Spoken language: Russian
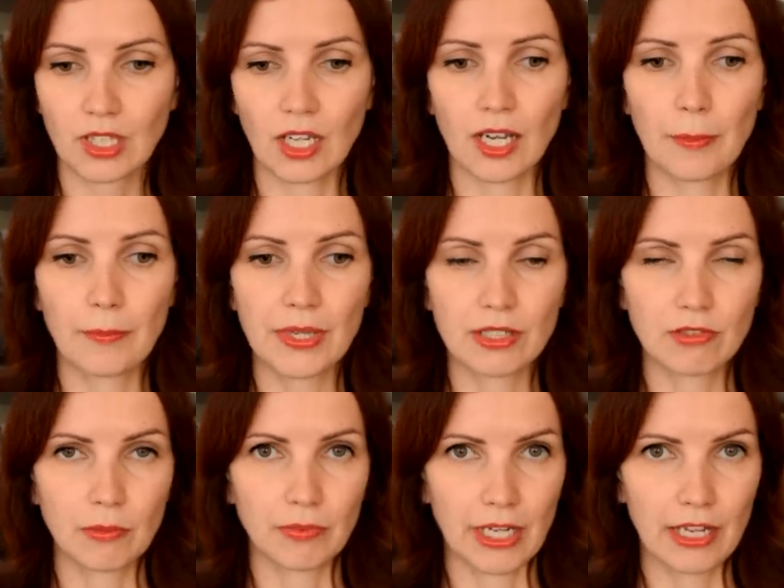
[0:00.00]
А,
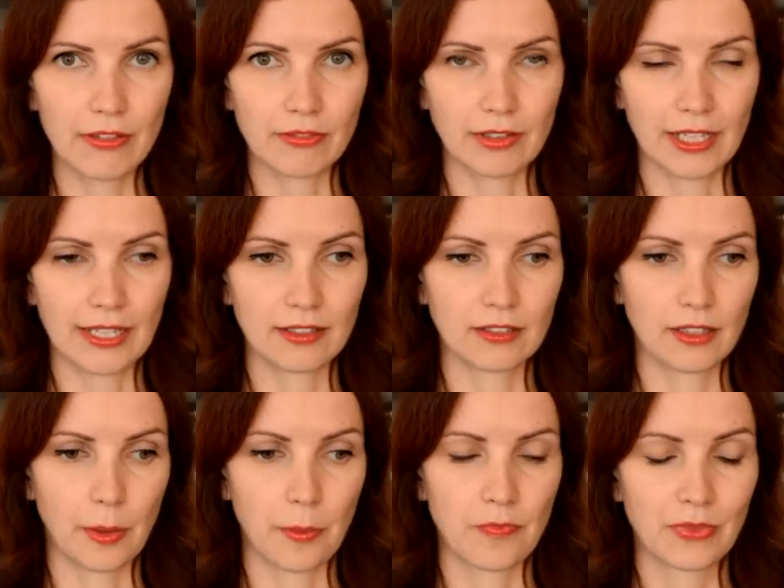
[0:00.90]
первое правило –
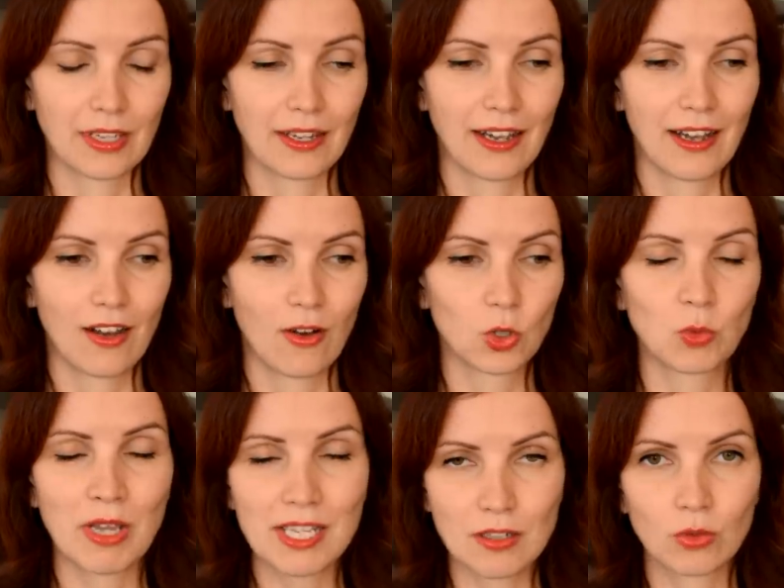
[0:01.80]
это вот у
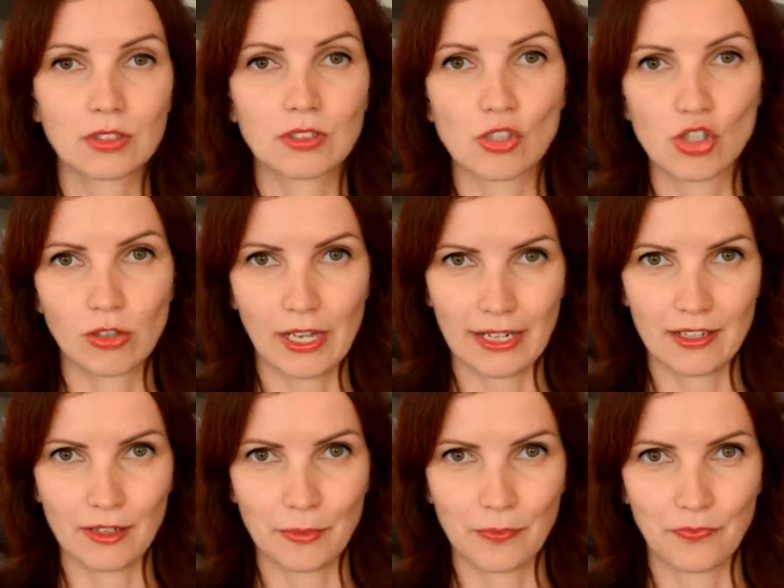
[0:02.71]
меня есть какое-то
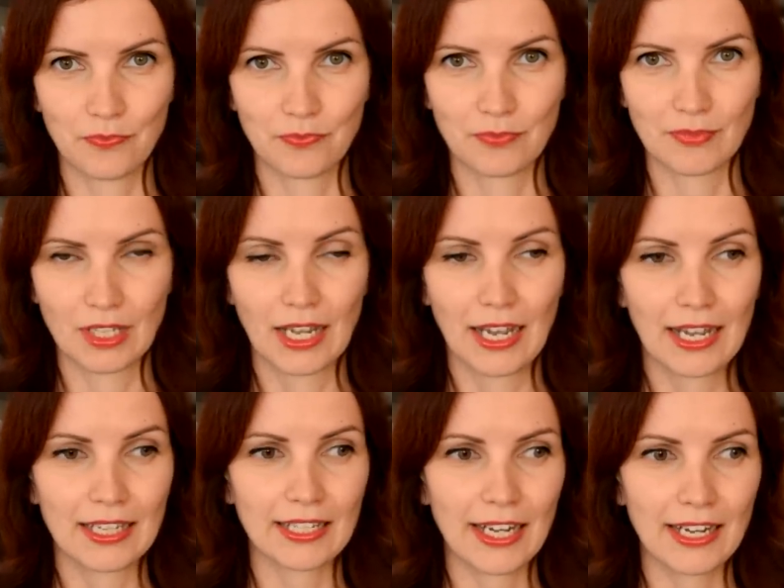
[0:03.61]
желание –
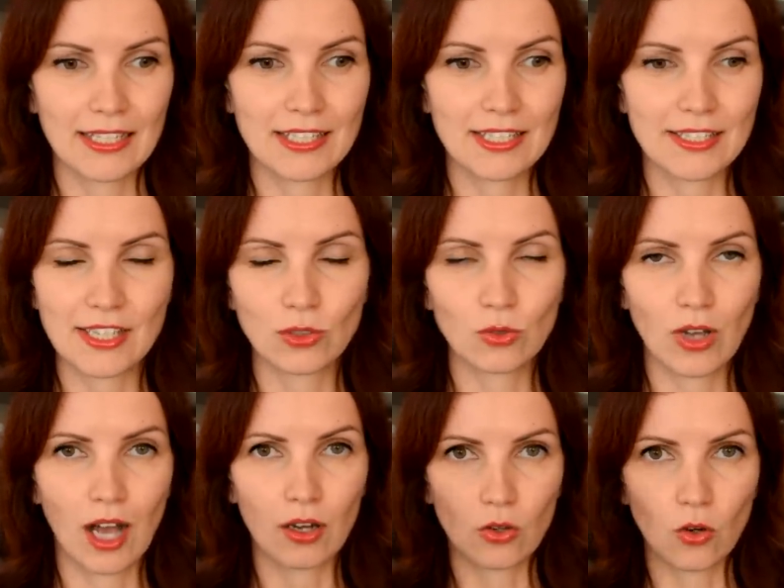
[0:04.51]
я не
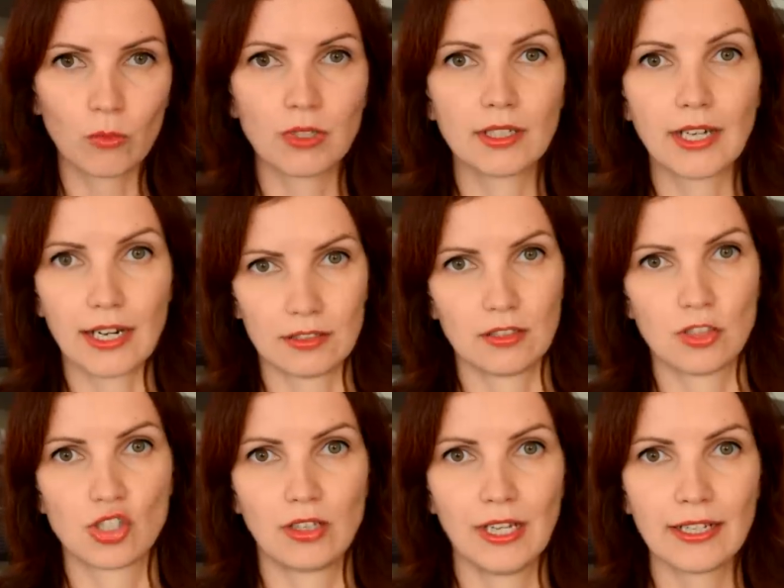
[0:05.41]
делаю огромные карты
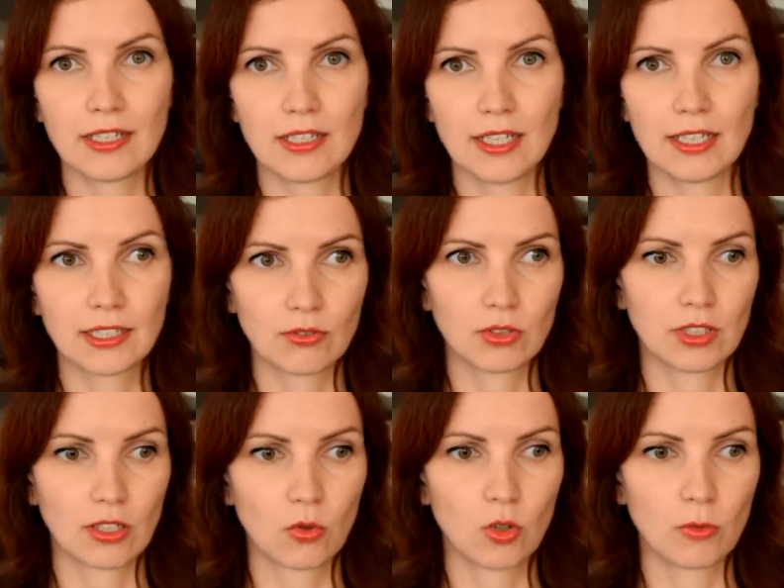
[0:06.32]
желаний, это вот
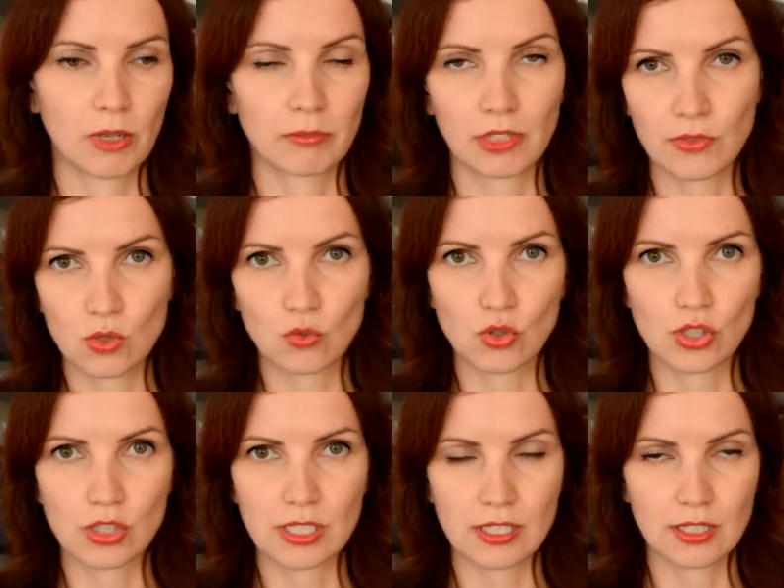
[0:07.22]
такой прям на всю
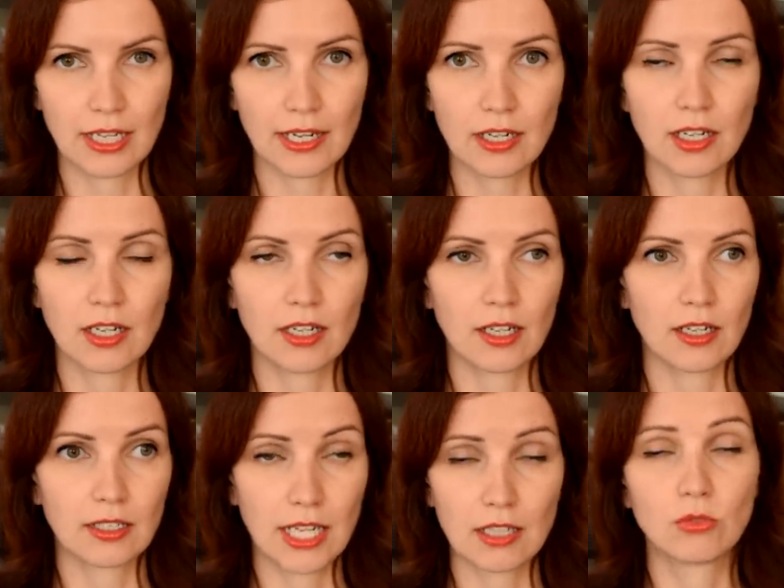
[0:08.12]
жизнь, да.
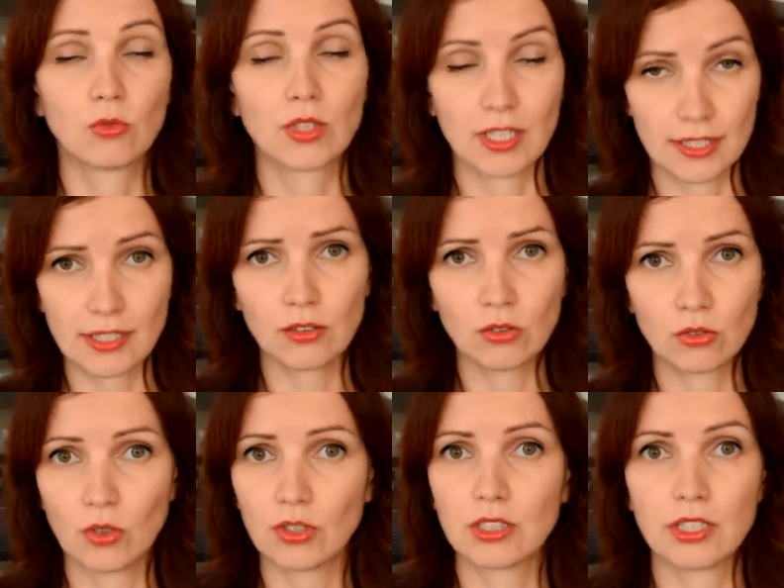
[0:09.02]
А, я, ну, я делаю,
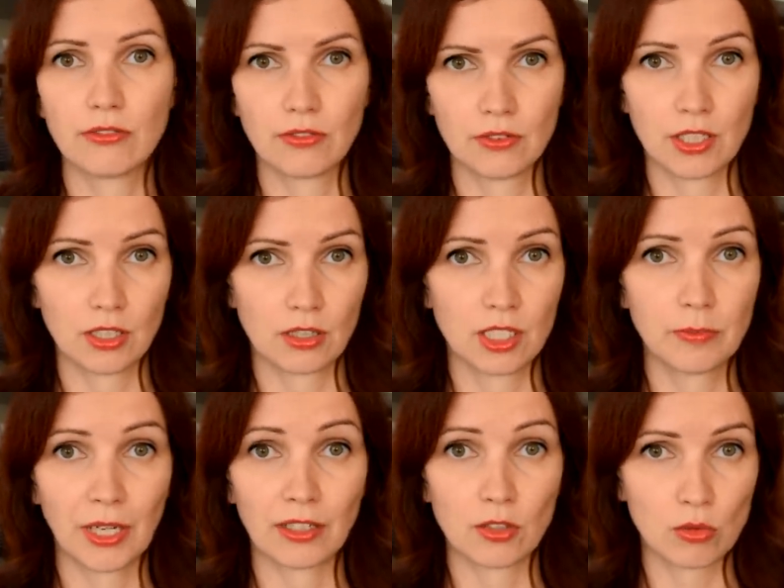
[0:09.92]
но это не, нет, не
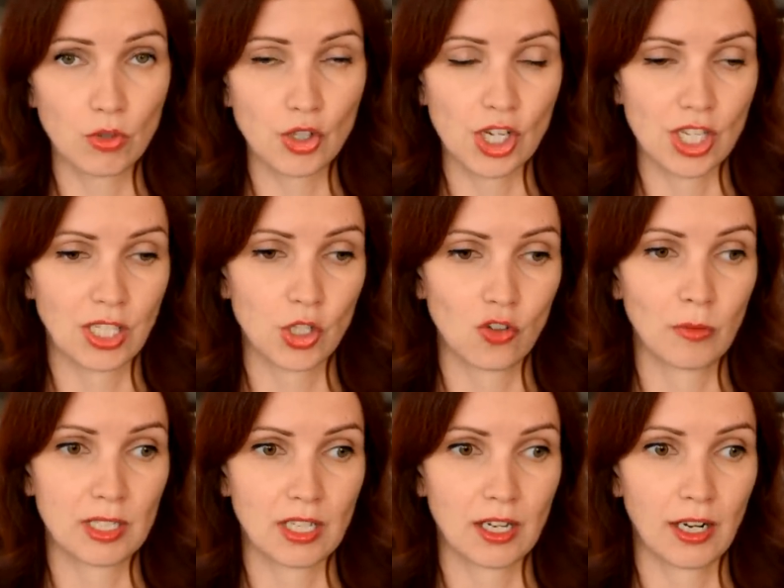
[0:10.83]
про этот случай, я сейчас хочу
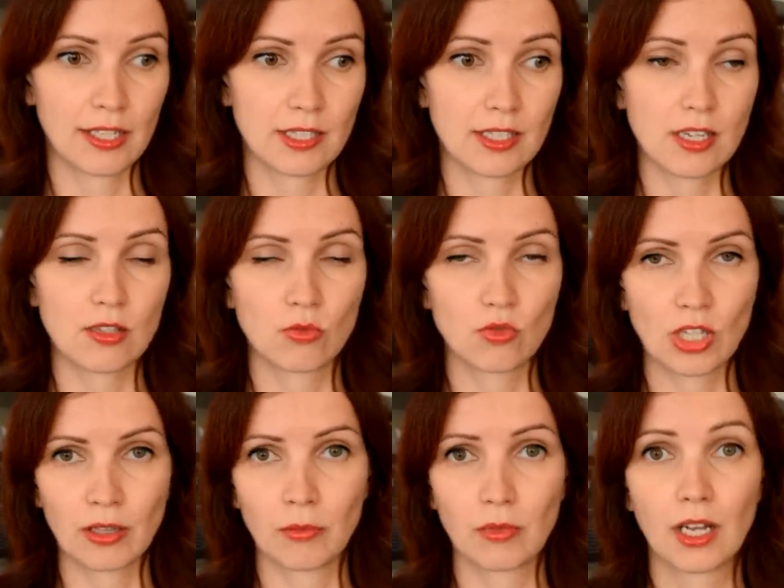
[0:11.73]
вам рассказать. Здесь
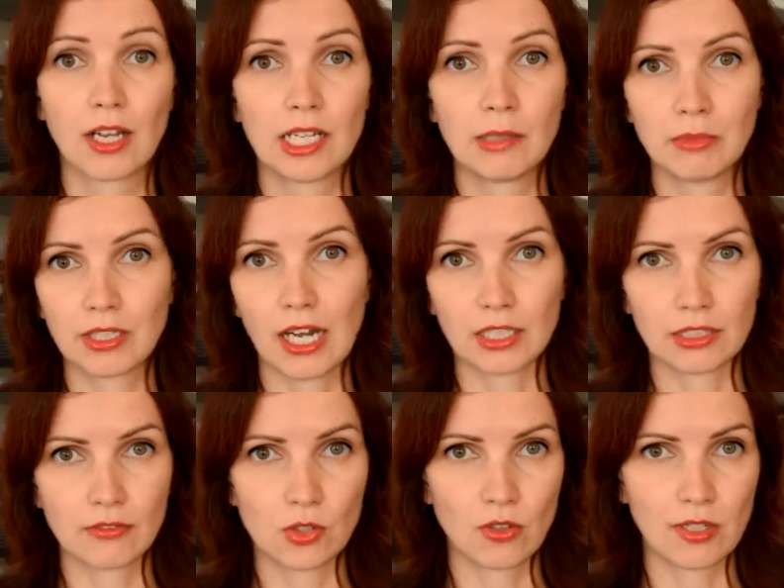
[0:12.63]
нужна нам именно
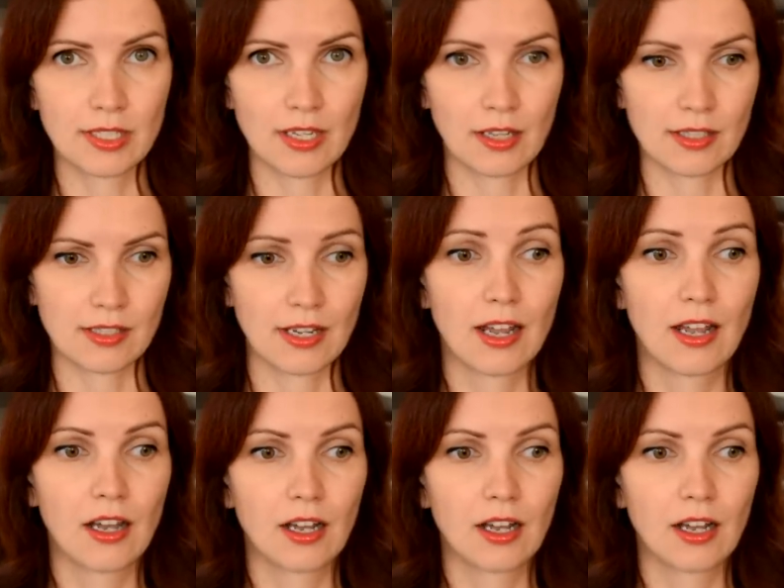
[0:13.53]
карта визуализации.